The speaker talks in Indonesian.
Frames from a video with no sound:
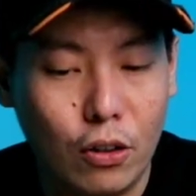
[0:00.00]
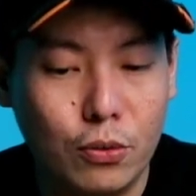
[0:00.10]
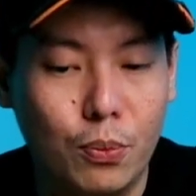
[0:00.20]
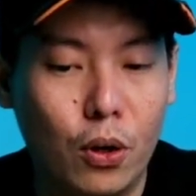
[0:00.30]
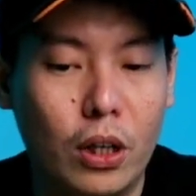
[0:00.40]

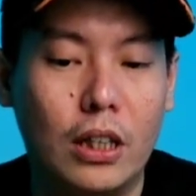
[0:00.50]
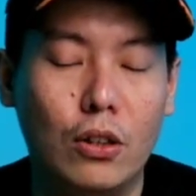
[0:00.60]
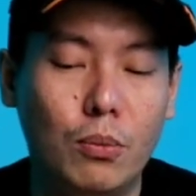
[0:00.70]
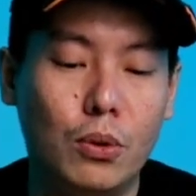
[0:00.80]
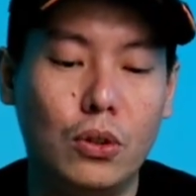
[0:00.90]
kalau
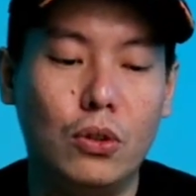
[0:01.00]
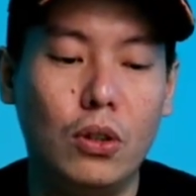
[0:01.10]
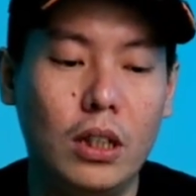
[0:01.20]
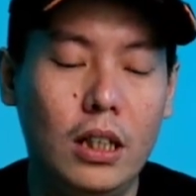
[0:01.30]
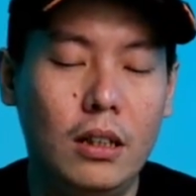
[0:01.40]
smoky itu
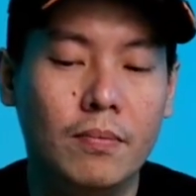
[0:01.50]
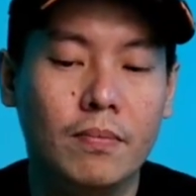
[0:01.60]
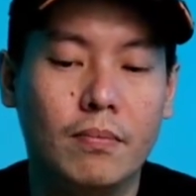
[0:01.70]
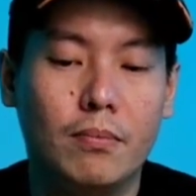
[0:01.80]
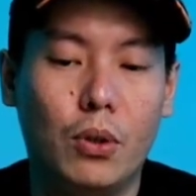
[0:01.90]
muncul di
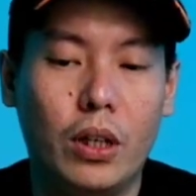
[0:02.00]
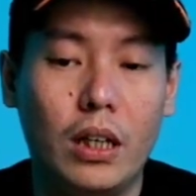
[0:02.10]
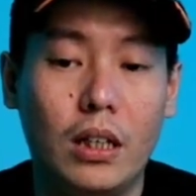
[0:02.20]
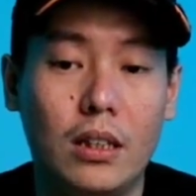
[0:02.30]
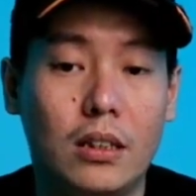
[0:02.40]

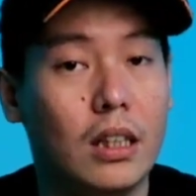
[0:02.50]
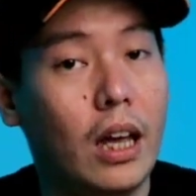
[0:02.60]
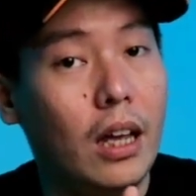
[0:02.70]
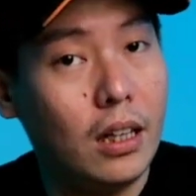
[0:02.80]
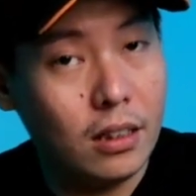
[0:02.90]
mungkin di
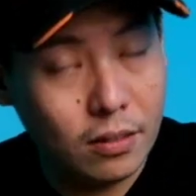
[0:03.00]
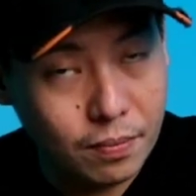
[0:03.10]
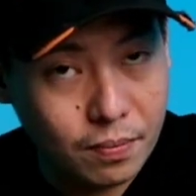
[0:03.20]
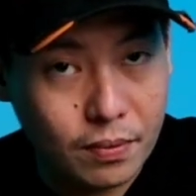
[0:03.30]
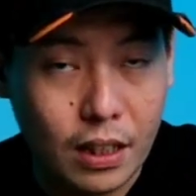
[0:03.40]
steak
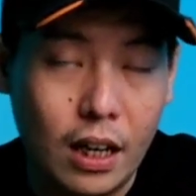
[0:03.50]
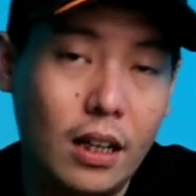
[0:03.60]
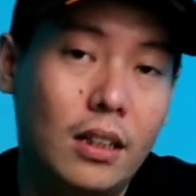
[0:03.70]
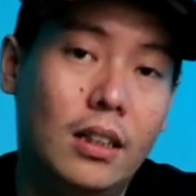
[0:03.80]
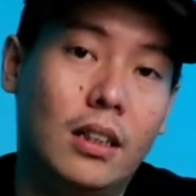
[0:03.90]

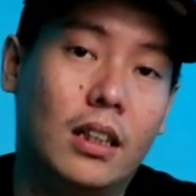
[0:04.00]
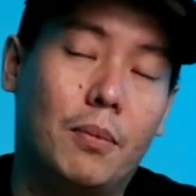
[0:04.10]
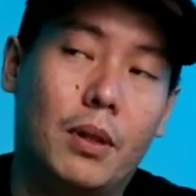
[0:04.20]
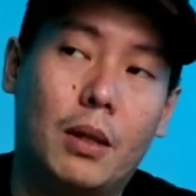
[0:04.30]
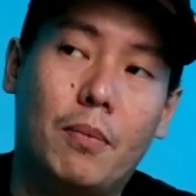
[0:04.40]
ya,
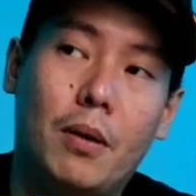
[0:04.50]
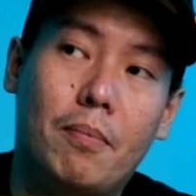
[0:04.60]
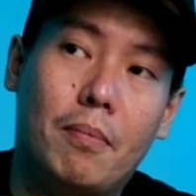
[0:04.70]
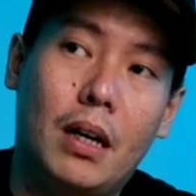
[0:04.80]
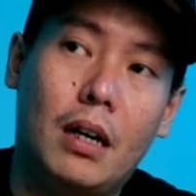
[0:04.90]

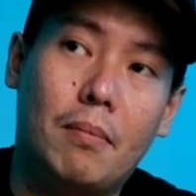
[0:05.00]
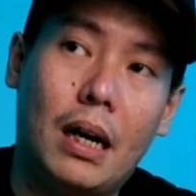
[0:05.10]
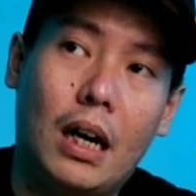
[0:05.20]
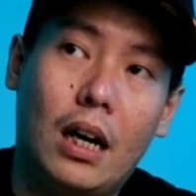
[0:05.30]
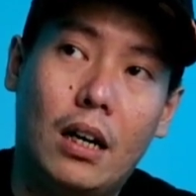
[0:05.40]
teman-teman uh,
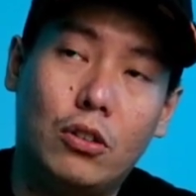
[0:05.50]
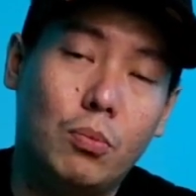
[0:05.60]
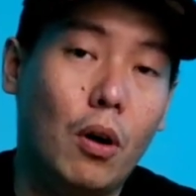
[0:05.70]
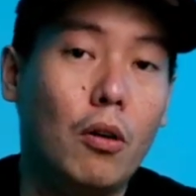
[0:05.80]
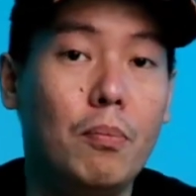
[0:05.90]
makan
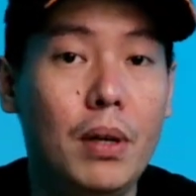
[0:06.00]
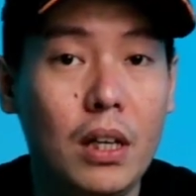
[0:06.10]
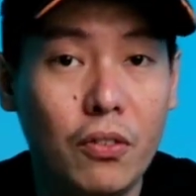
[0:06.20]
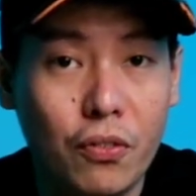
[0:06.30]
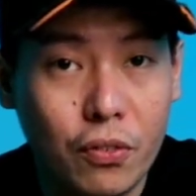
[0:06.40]
smoke
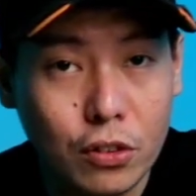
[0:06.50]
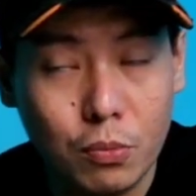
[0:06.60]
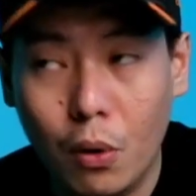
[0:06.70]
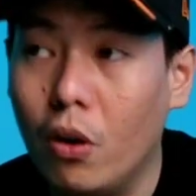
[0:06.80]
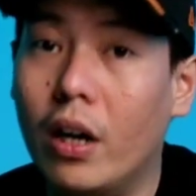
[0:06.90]
beef,
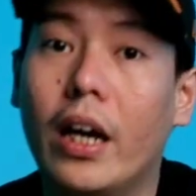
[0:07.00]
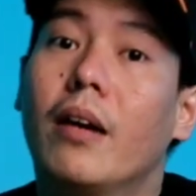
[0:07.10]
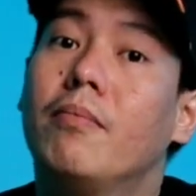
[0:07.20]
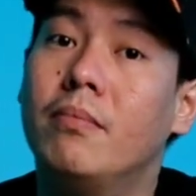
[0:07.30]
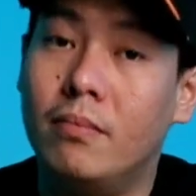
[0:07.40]
smoke
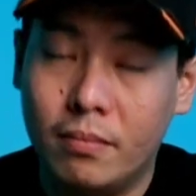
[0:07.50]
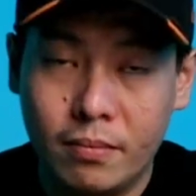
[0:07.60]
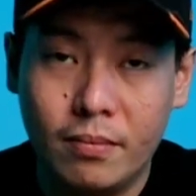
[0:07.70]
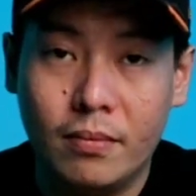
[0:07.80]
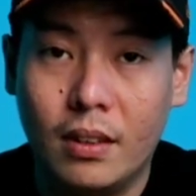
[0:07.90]
ham
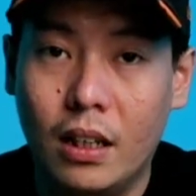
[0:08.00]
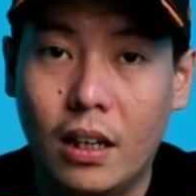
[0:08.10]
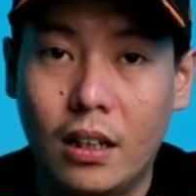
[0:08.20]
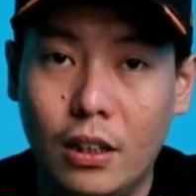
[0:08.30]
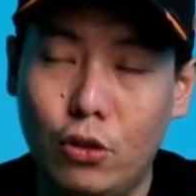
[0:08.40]

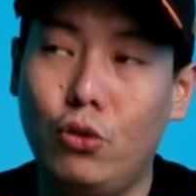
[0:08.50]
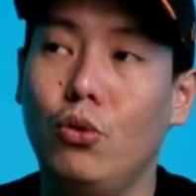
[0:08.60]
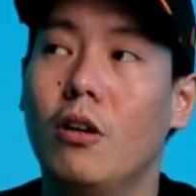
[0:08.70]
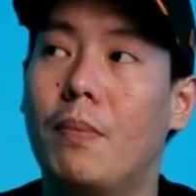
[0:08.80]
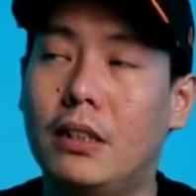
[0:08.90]
ya, itu
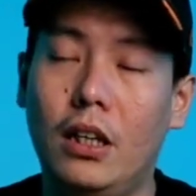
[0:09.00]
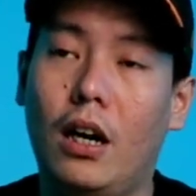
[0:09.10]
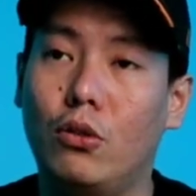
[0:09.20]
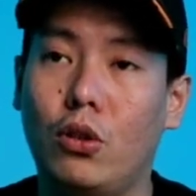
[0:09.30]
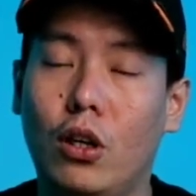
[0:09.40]
sudah pasti
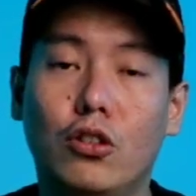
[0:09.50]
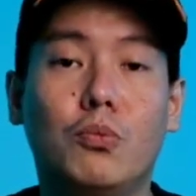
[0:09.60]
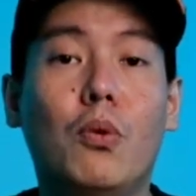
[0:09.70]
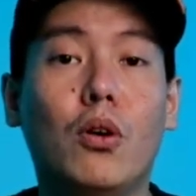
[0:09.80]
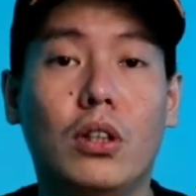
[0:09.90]
harus ada
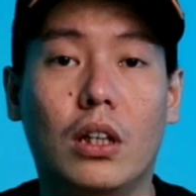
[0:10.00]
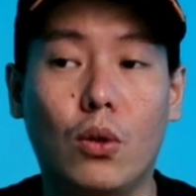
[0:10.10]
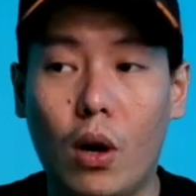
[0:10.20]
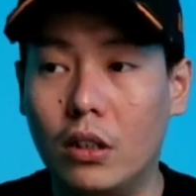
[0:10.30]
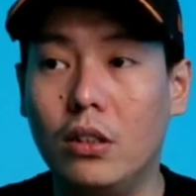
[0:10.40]
smoke-nya
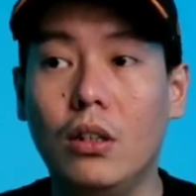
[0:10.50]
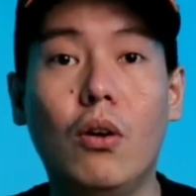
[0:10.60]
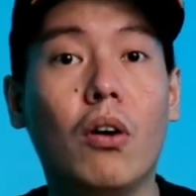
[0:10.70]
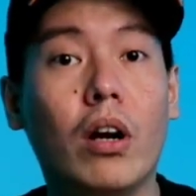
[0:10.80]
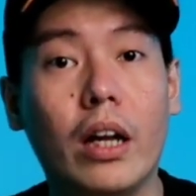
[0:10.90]
atau nasi
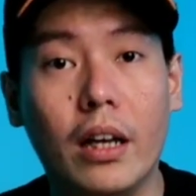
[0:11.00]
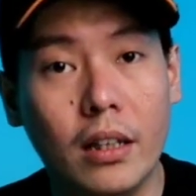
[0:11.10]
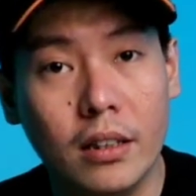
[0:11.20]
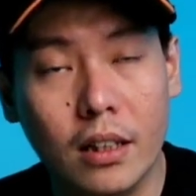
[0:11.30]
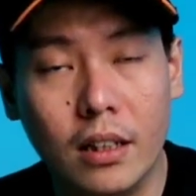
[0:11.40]

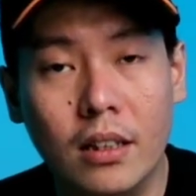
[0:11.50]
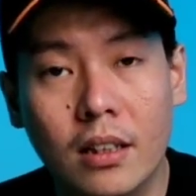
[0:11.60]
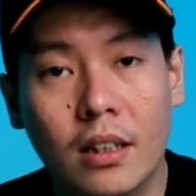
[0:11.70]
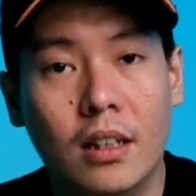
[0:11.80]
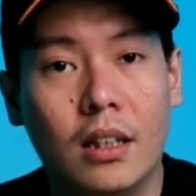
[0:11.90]
goreng ya.
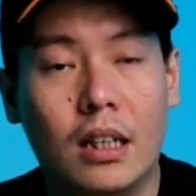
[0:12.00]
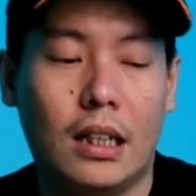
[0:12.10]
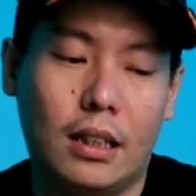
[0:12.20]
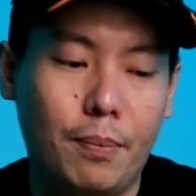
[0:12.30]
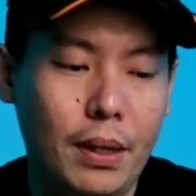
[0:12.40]

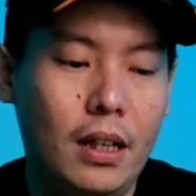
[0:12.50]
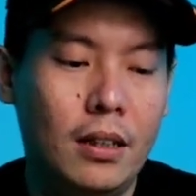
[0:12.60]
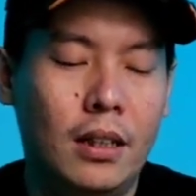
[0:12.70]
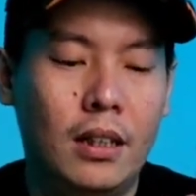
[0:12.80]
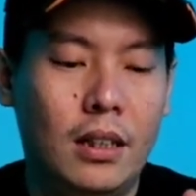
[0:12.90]
Nah,
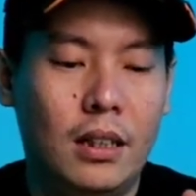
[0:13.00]
tapi